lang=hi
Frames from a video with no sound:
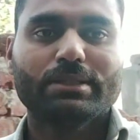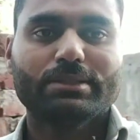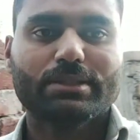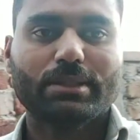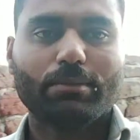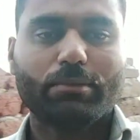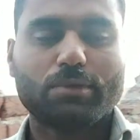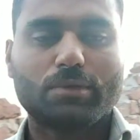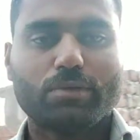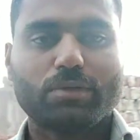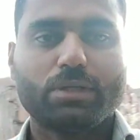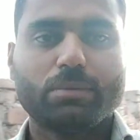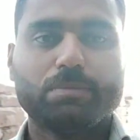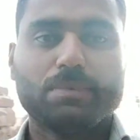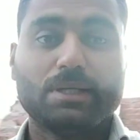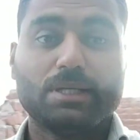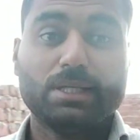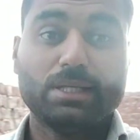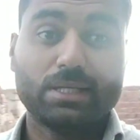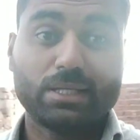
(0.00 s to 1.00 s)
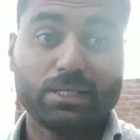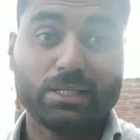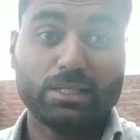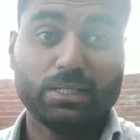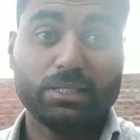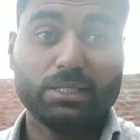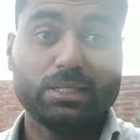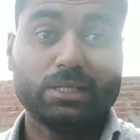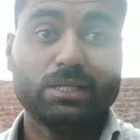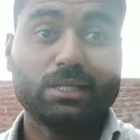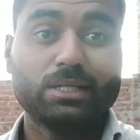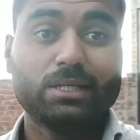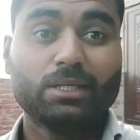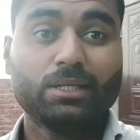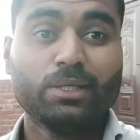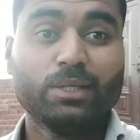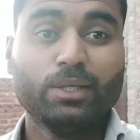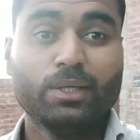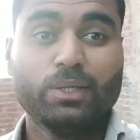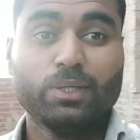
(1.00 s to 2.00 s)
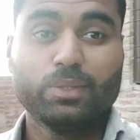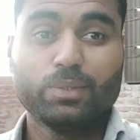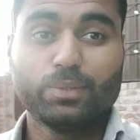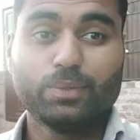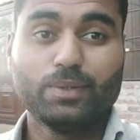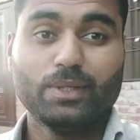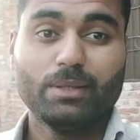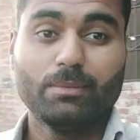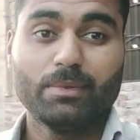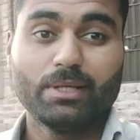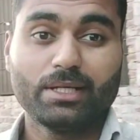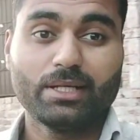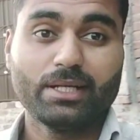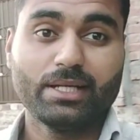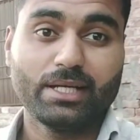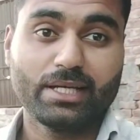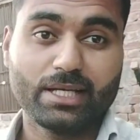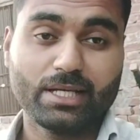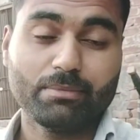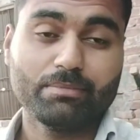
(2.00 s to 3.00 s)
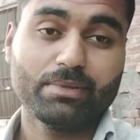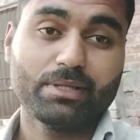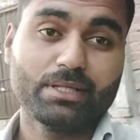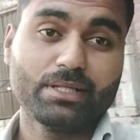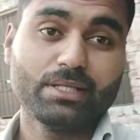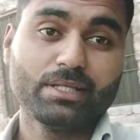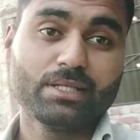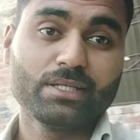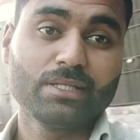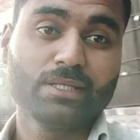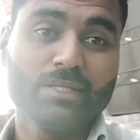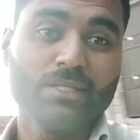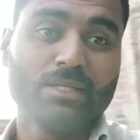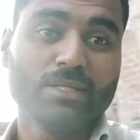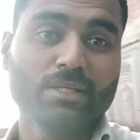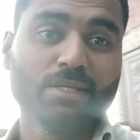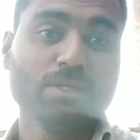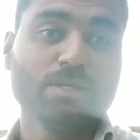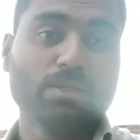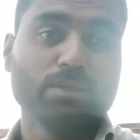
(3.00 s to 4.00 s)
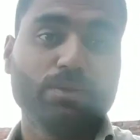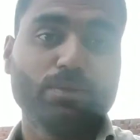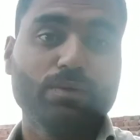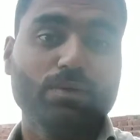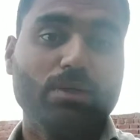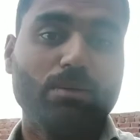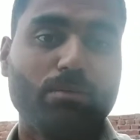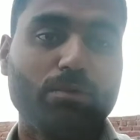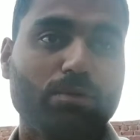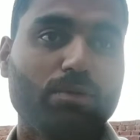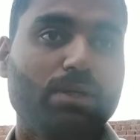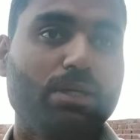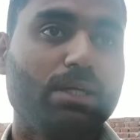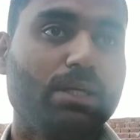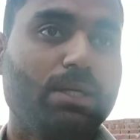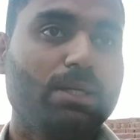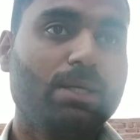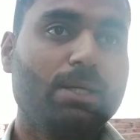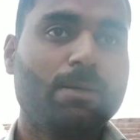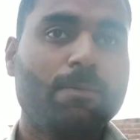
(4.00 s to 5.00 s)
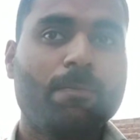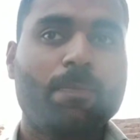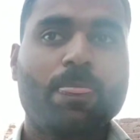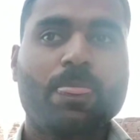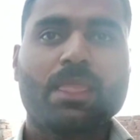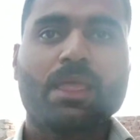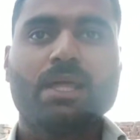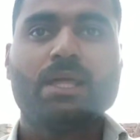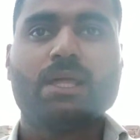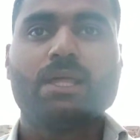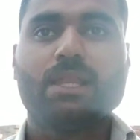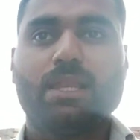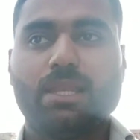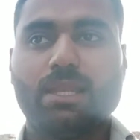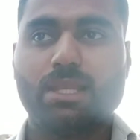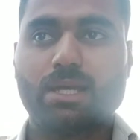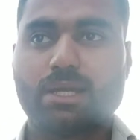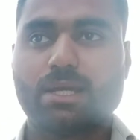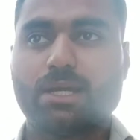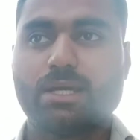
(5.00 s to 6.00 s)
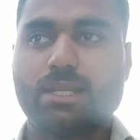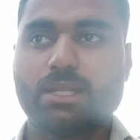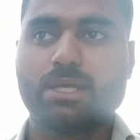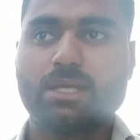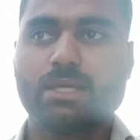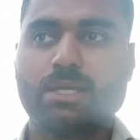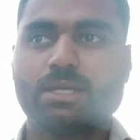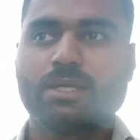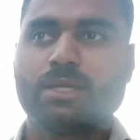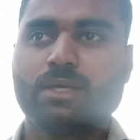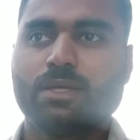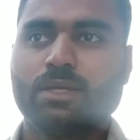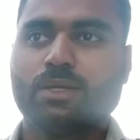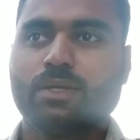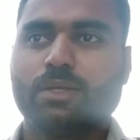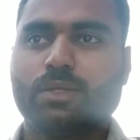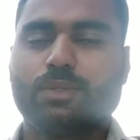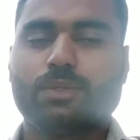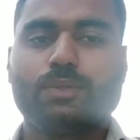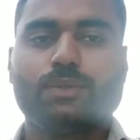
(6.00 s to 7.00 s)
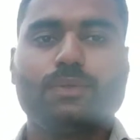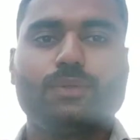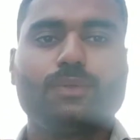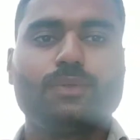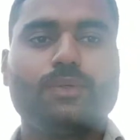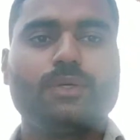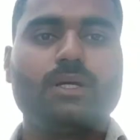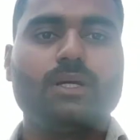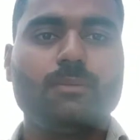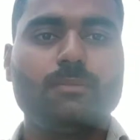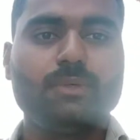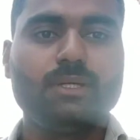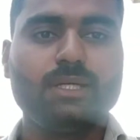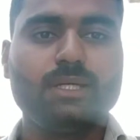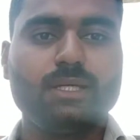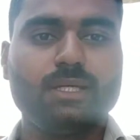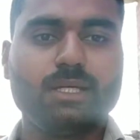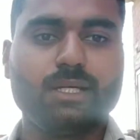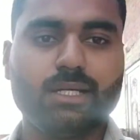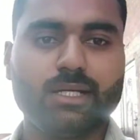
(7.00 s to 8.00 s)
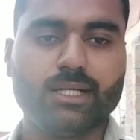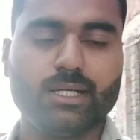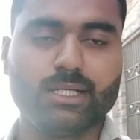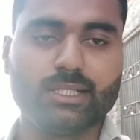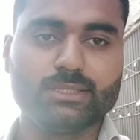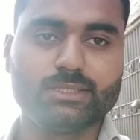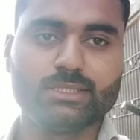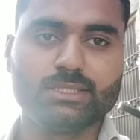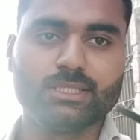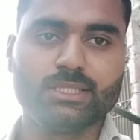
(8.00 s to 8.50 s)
सब लोगों ने पानी लगा लिया है तो हमारा रह गया पानी तो हम लोग ने लगाना है तो अभी आज